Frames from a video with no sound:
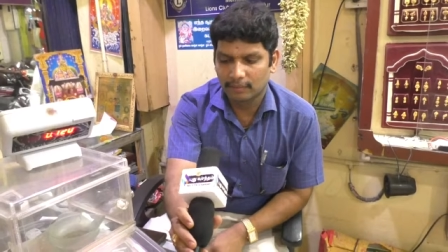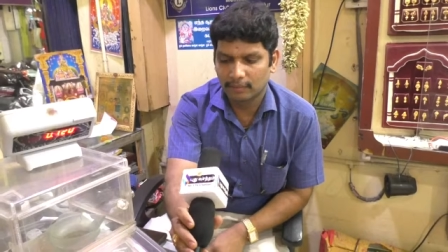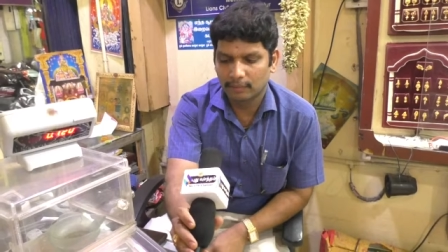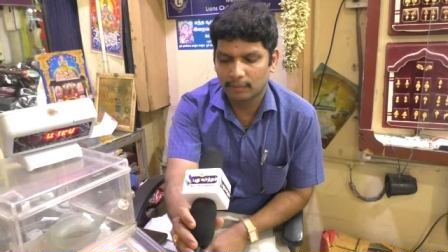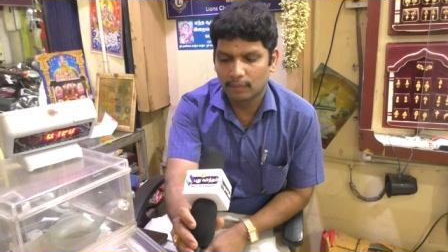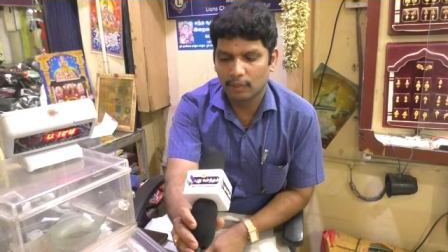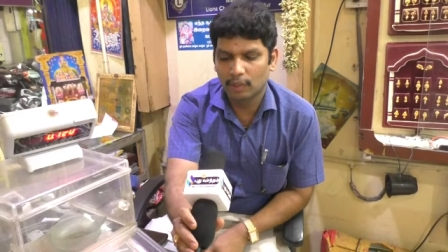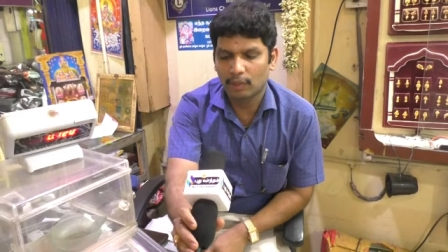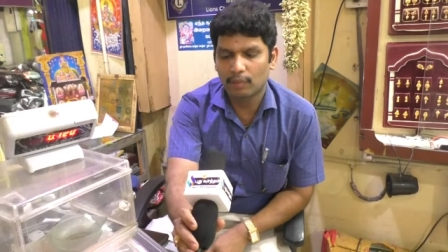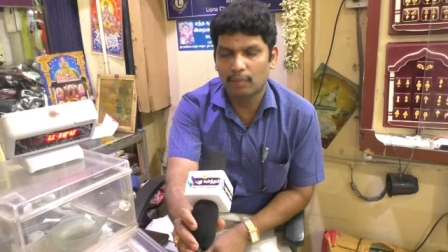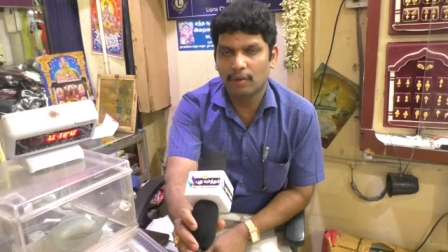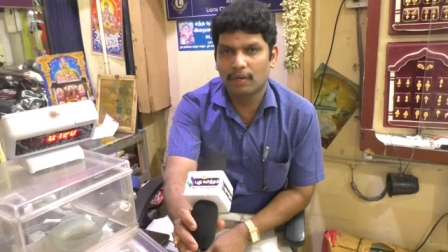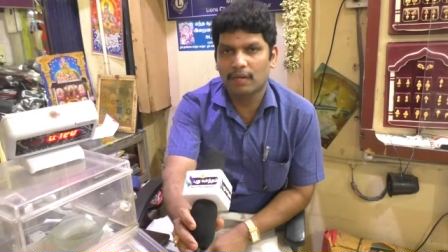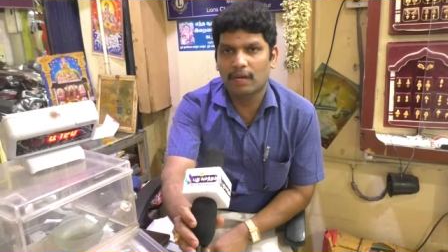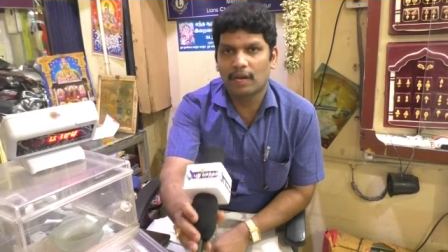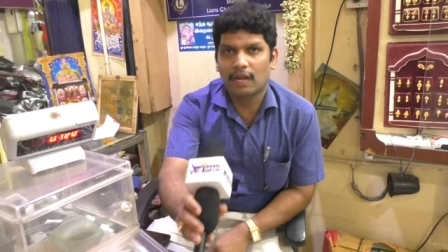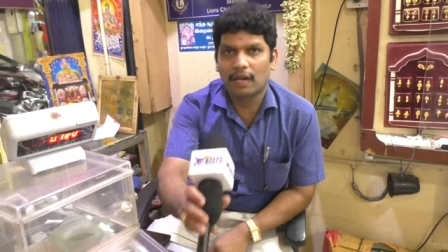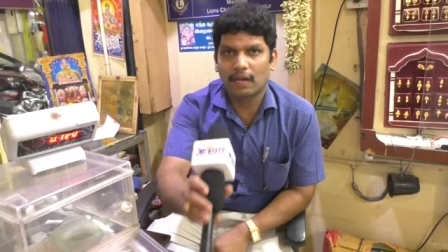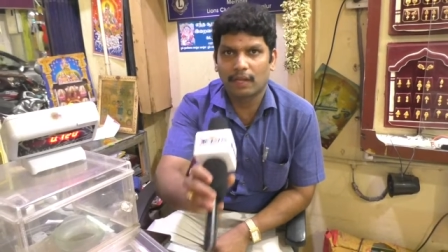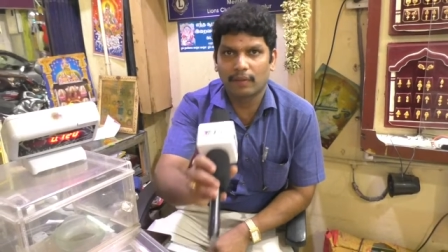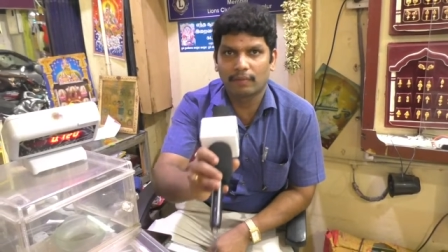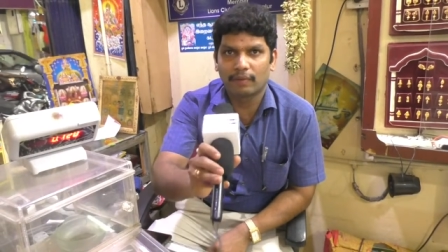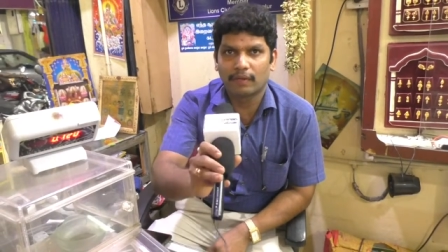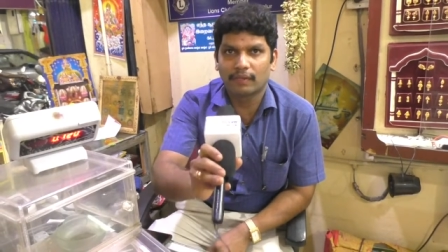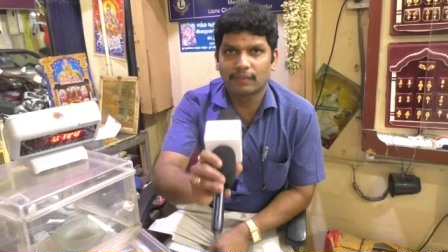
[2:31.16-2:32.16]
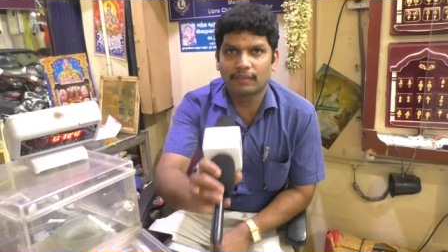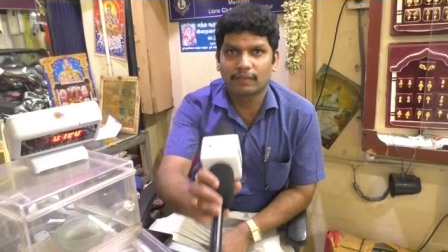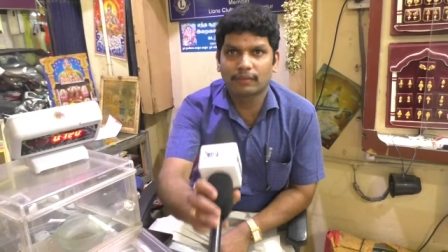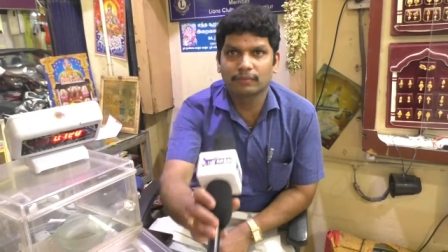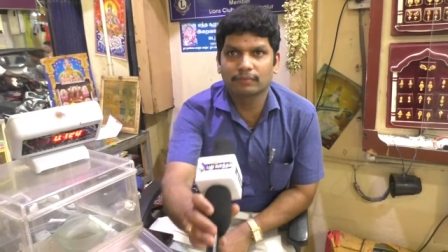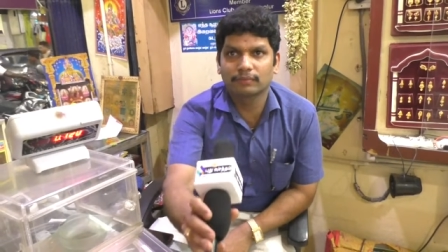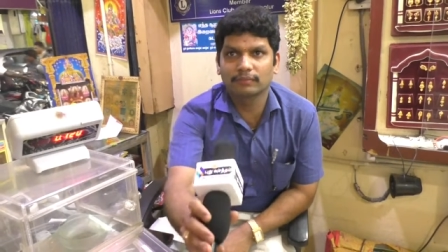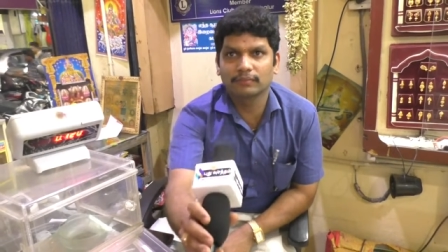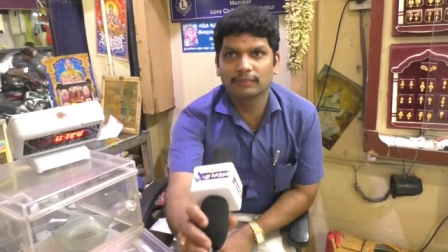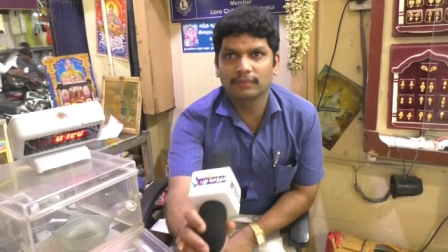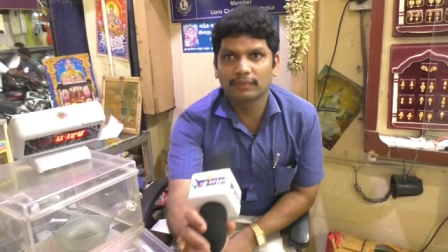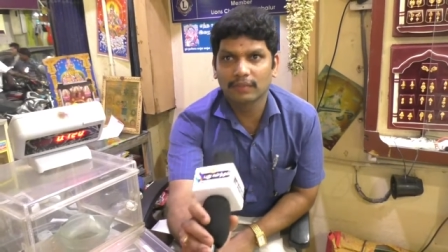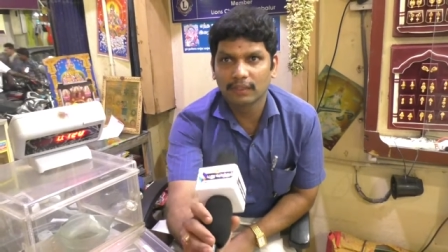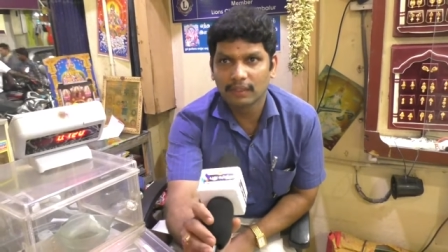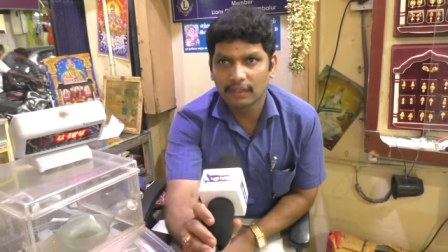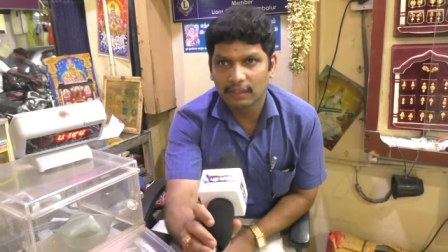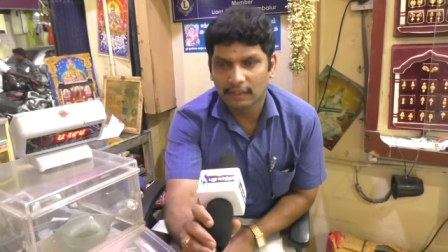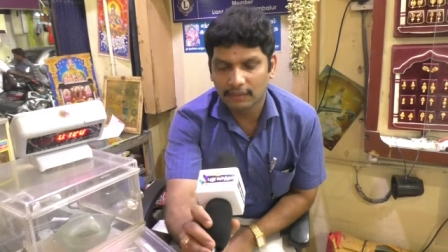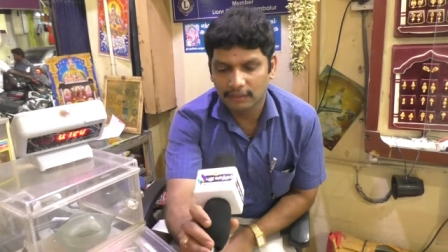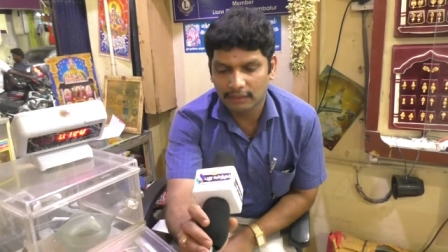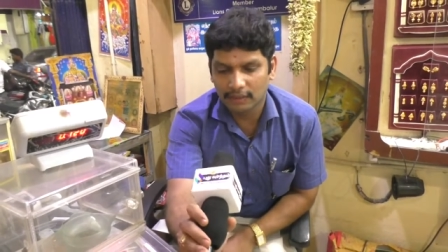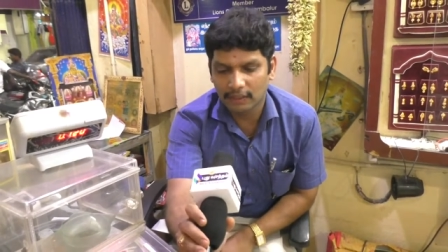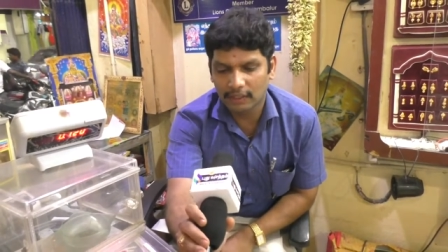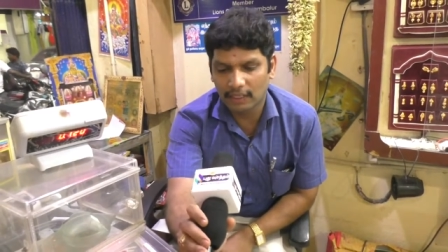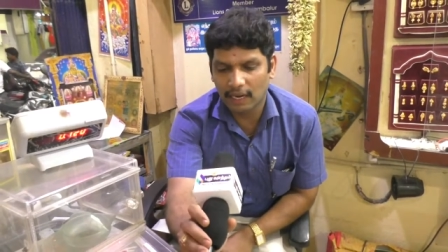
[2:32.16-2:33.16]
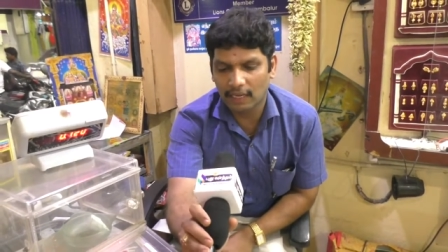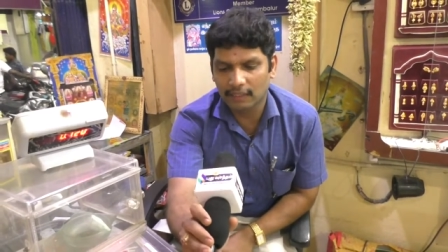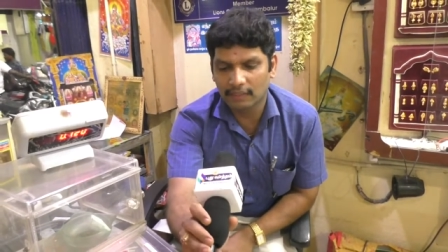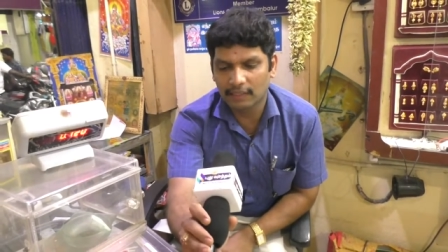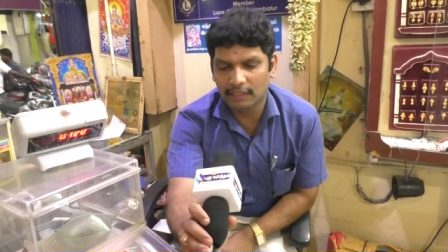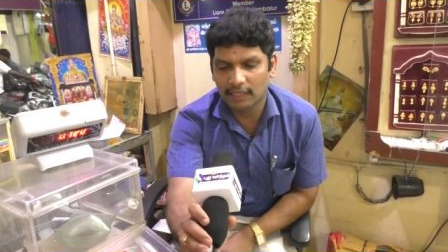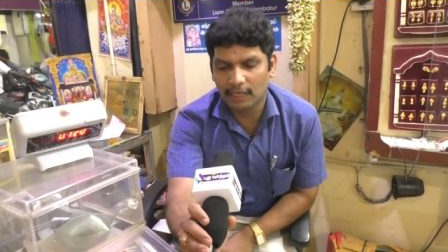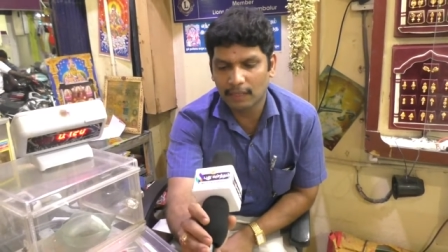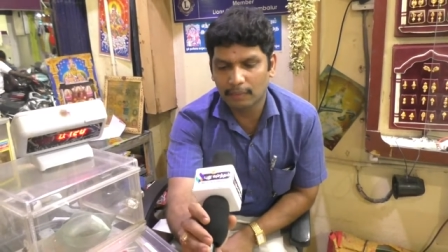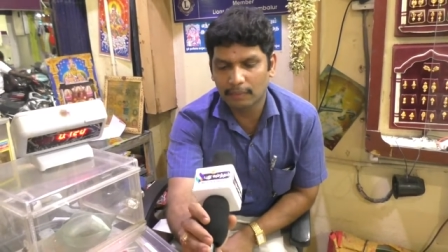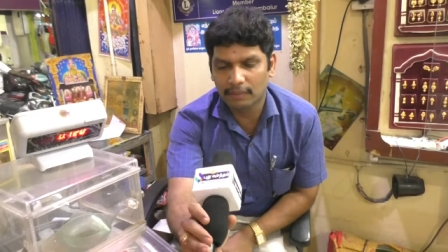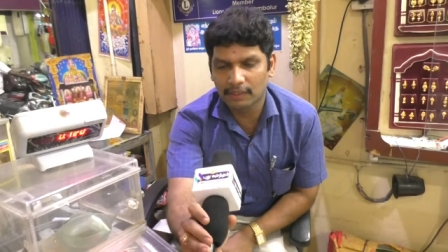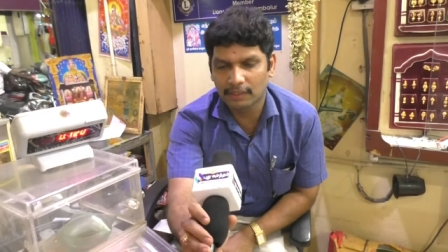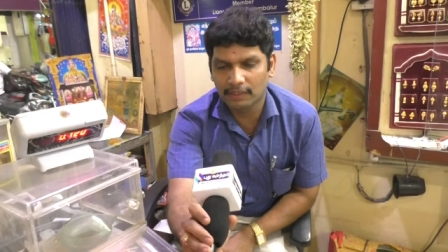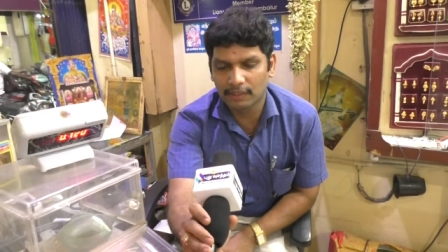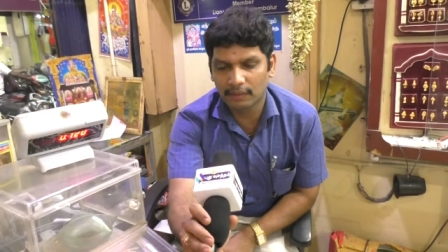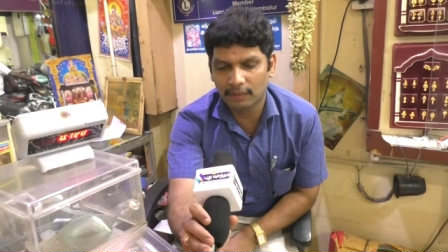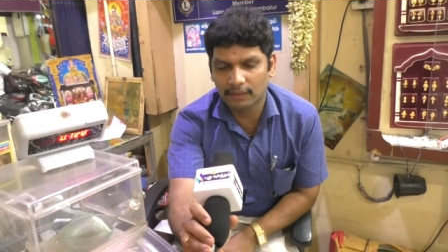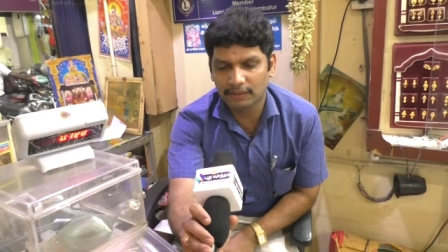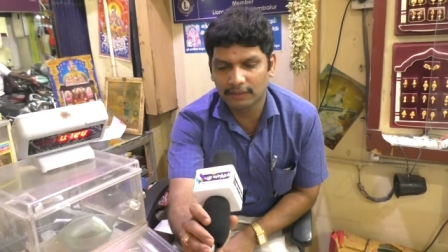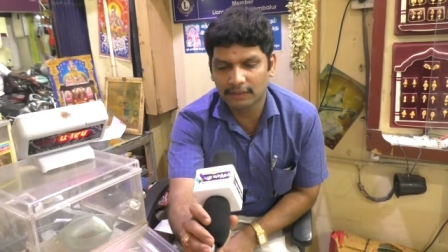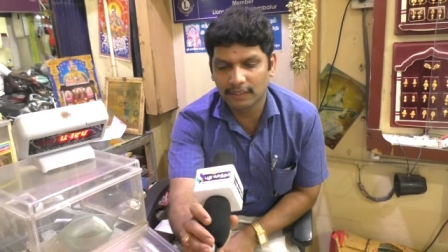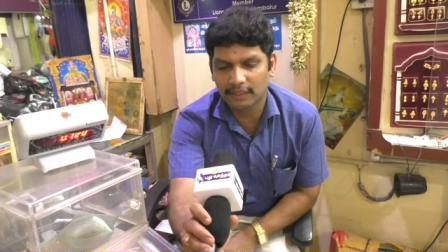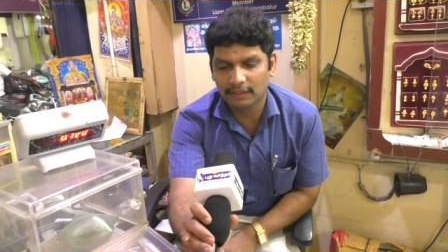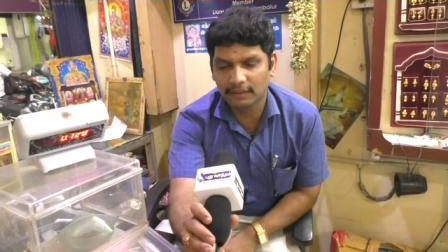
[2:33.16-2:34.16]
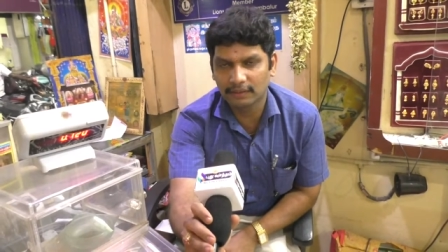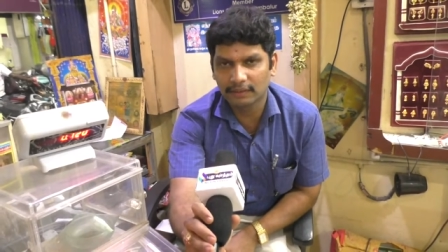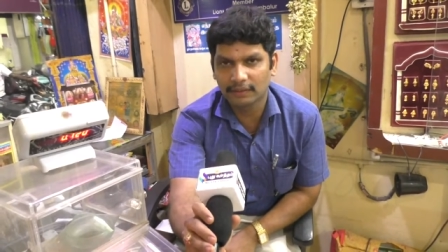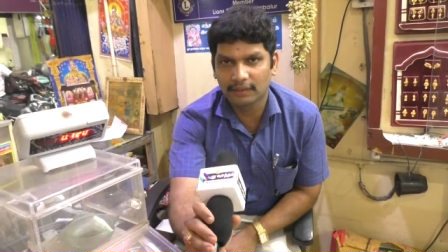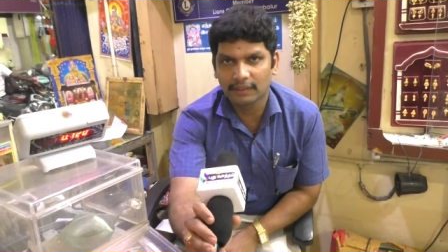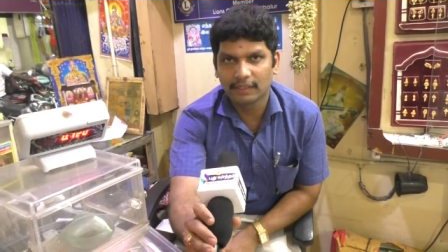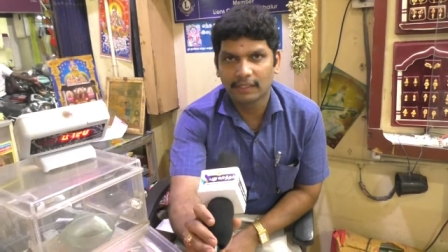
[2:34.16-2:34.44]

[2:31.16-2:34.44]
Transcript: பொதுமக்கள் அனைவருக்கும் ஸ்ரீ ராஜா கணபதி ஜோசின்